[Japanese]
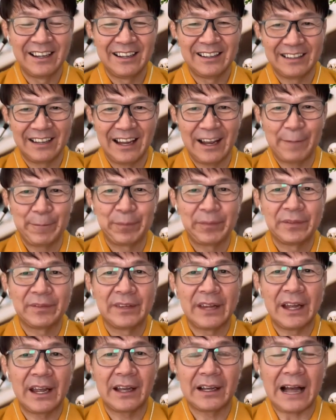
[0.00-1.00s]
ね、
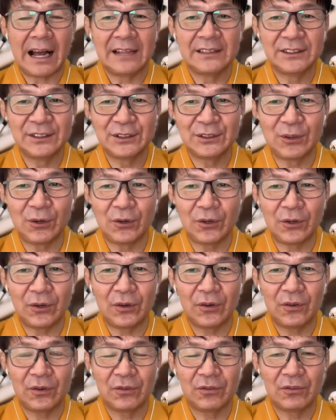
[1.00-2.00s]
で乾燥
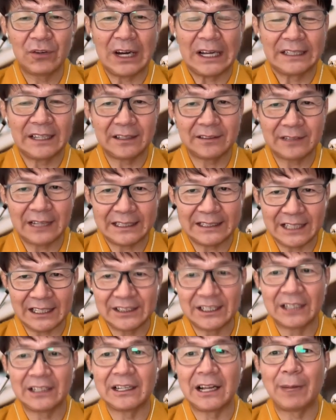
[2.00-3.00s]
は絶対さ
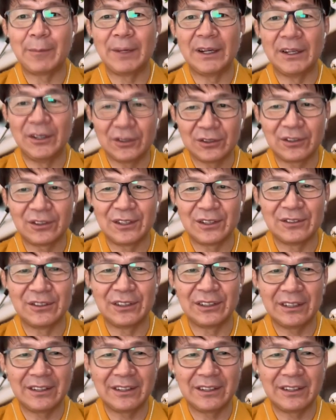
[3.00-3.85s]
せたらダメよっていう、